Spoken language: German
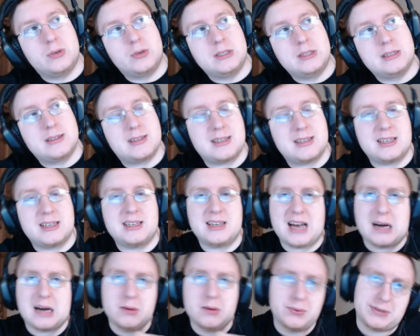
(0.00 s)
uns
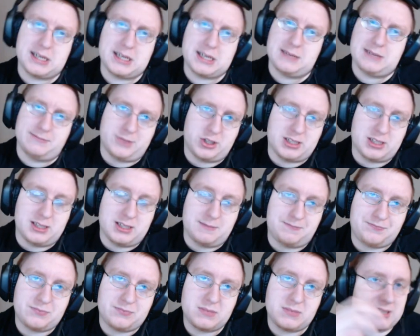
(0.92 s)
Aufgaben
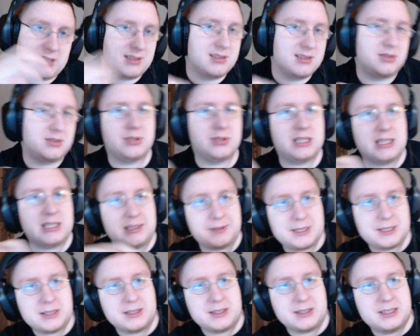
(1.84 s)
stellen. Das ist so
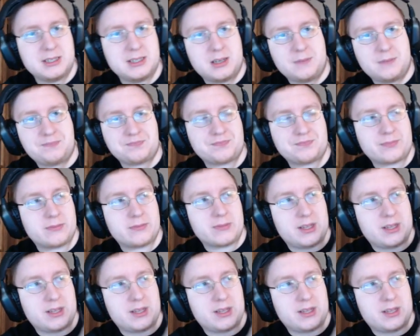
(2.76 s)
die Idee dahinter.